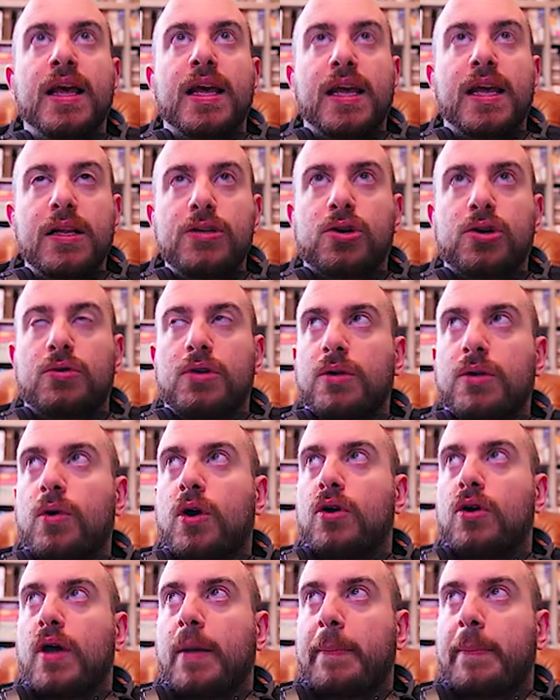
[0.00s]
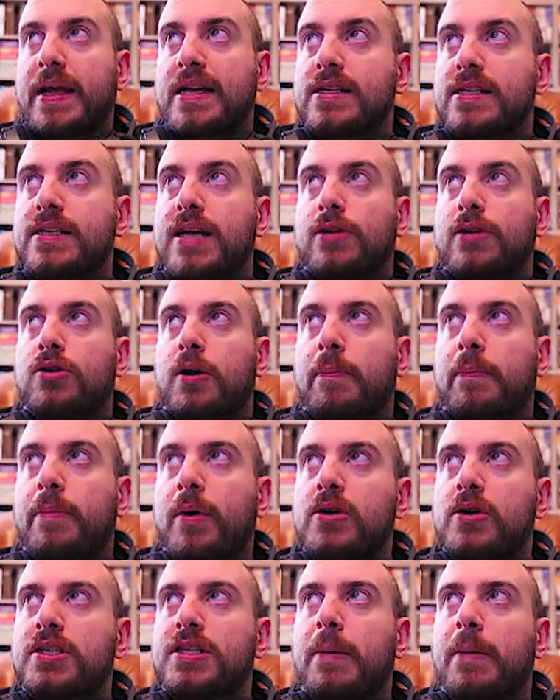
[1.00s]
Il gioco di ruolo è pensato
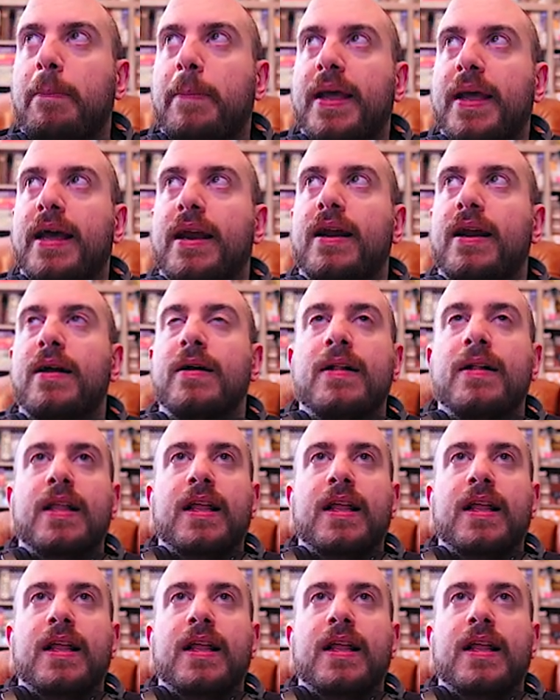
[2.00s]
apposta per